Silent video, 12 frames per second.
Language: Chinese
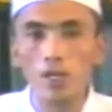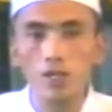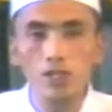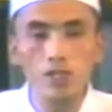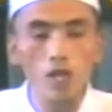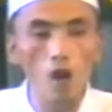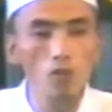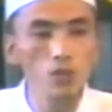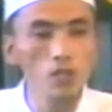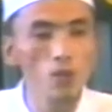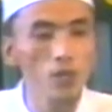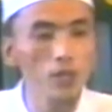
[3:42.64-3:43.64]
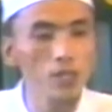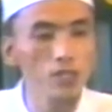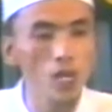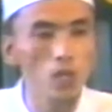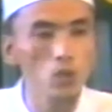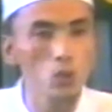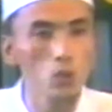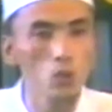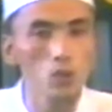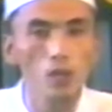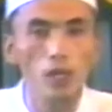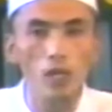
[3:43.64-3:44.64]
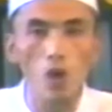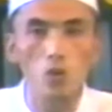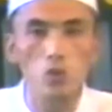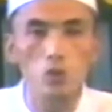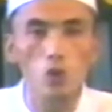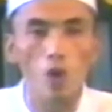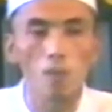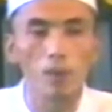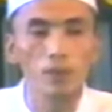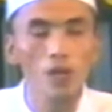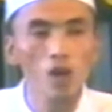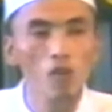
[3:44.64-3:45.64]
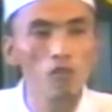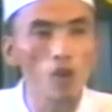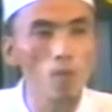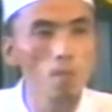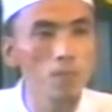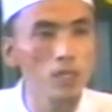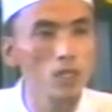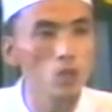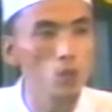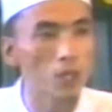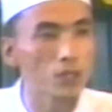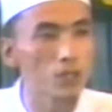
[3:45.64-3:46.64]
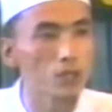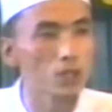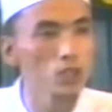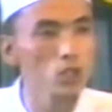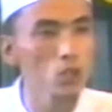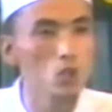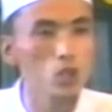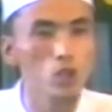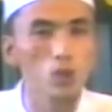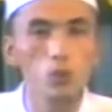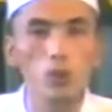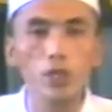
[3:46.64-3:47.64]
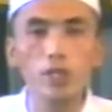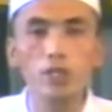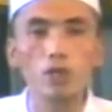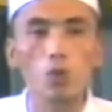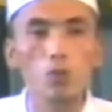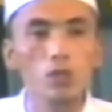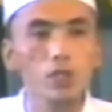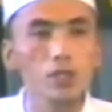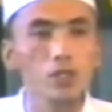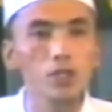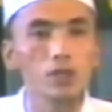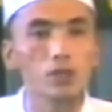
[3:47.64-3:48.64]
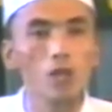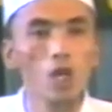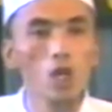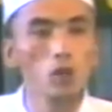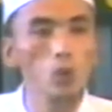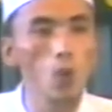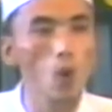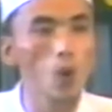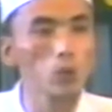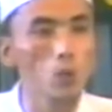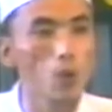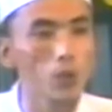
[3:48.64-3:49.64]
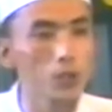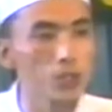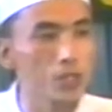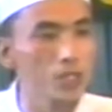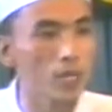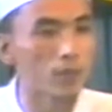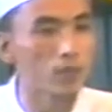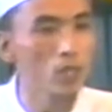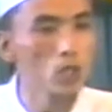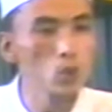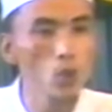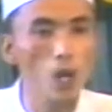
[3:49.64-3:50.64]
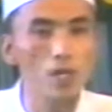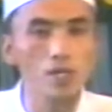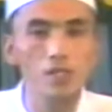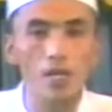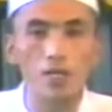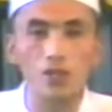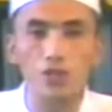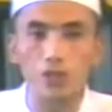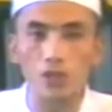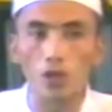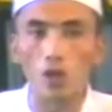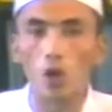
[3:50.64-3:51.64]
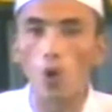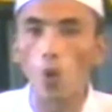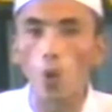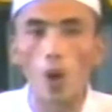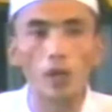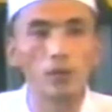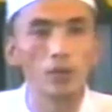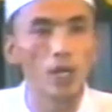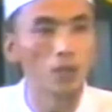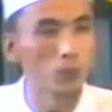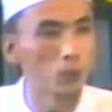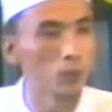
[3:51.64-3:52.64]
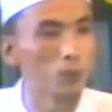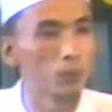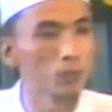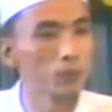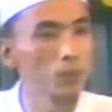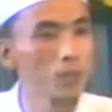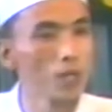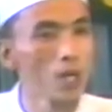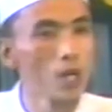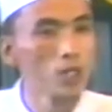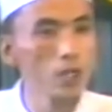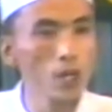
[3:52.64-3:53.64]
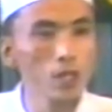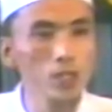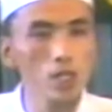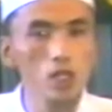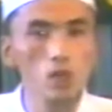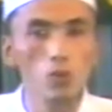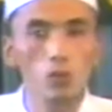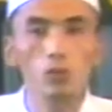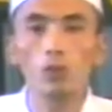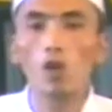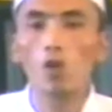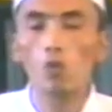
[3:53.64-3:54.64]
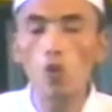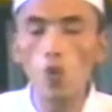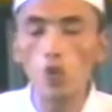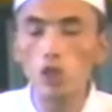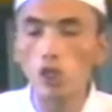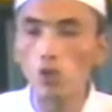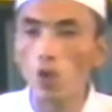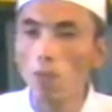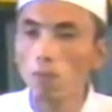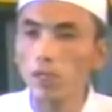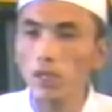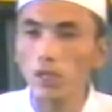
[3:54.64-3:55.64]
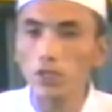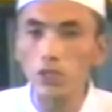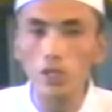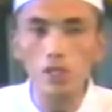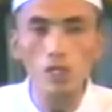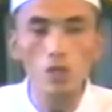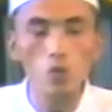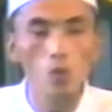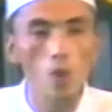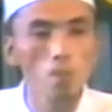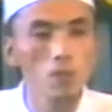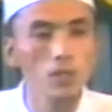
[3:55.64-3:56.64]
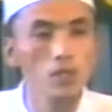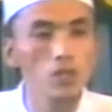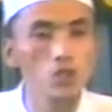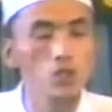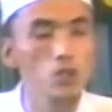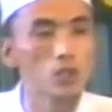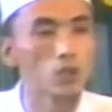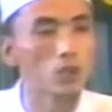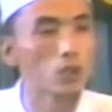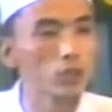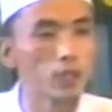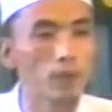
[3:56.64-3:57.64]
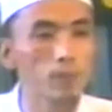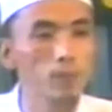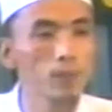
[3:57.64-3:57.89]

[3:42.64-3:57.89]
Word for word: 此章经文更加具体地告诉我们，文明的选择就是拥有正信，多多益善，劝善结恶，患难与共。这正是物质文明和精神文明的契合点。